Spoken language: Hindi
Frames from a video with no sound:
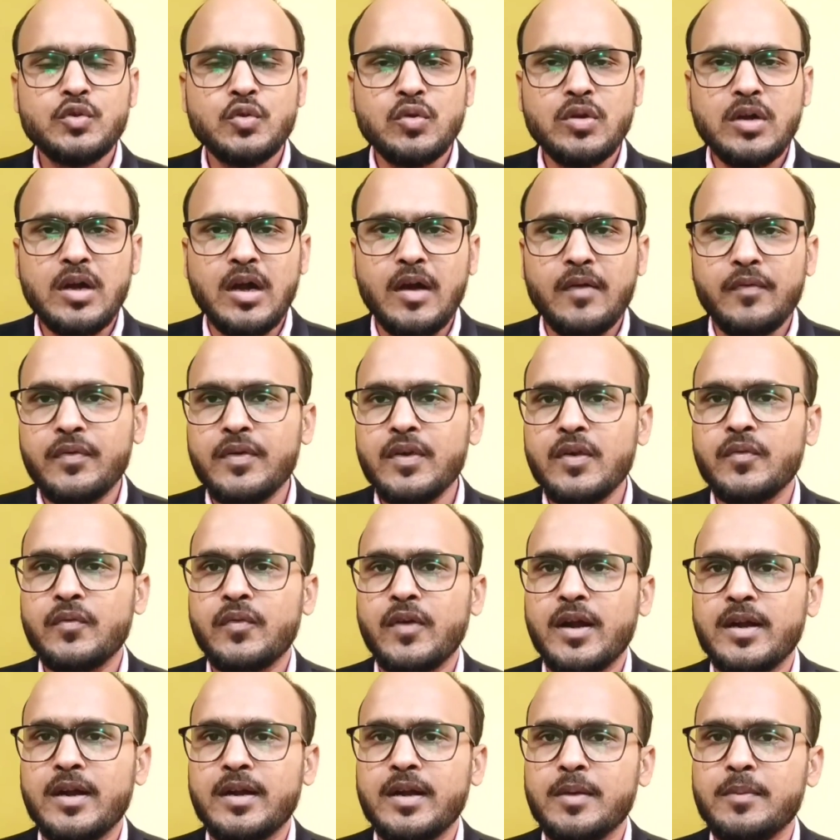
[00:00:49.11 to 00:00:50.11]
जो काफी
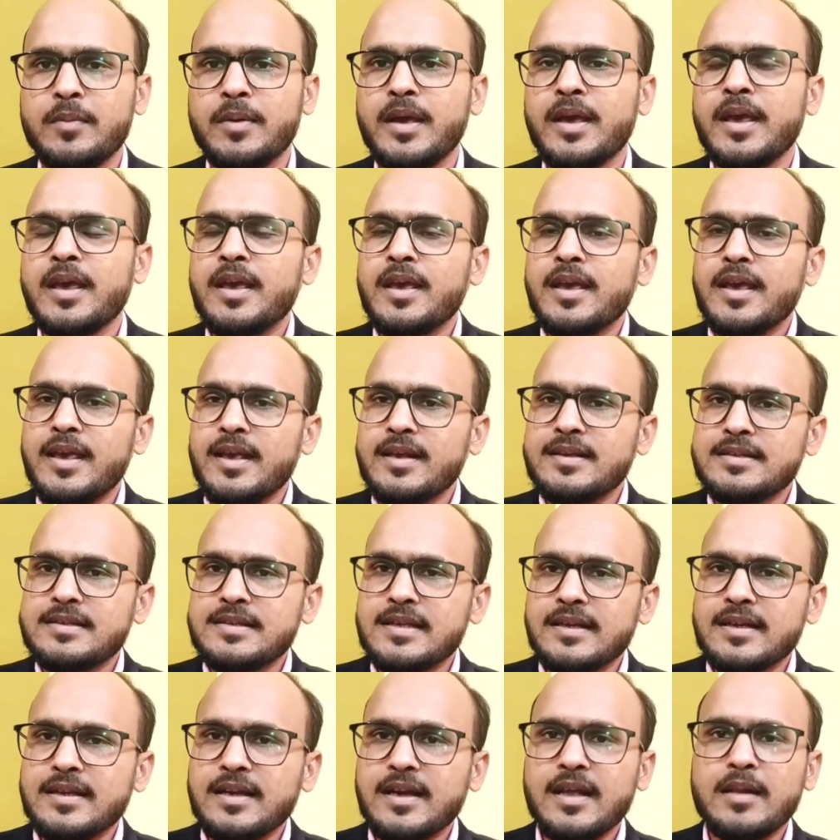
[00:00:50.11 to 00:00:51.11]
इफेक्टिव है एक
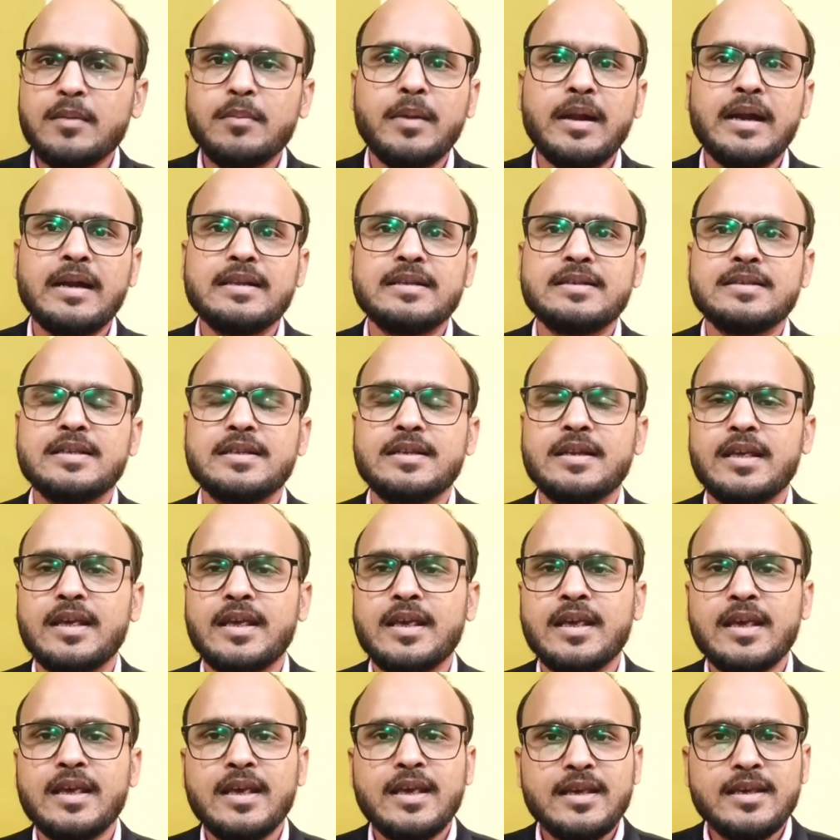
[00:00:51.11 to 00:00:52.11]
सिंगल मेडिसिन
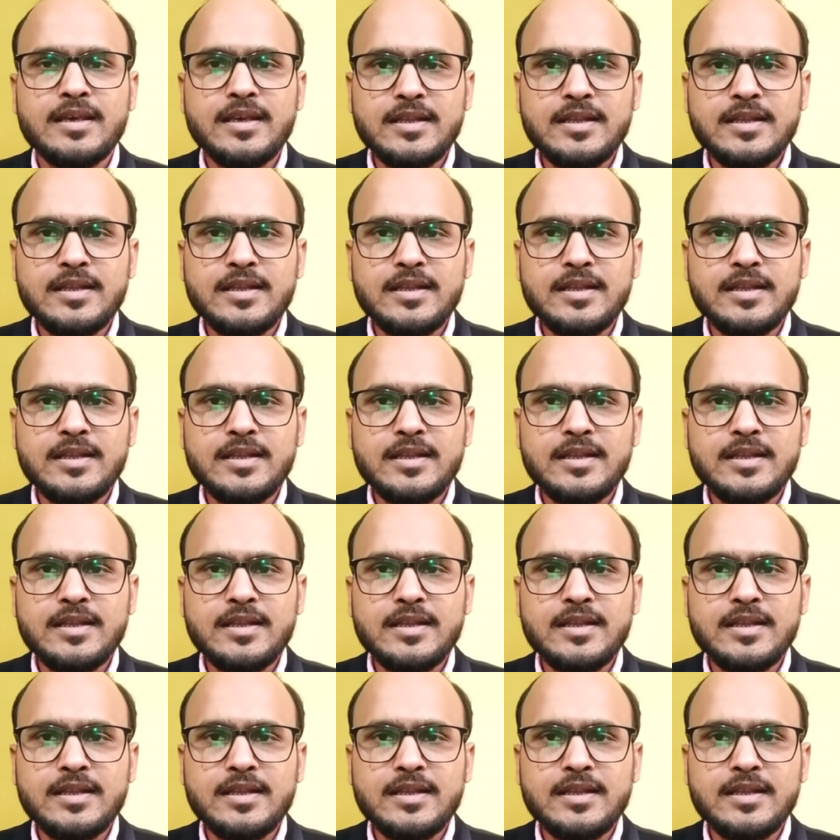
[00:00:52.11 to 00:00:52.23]
है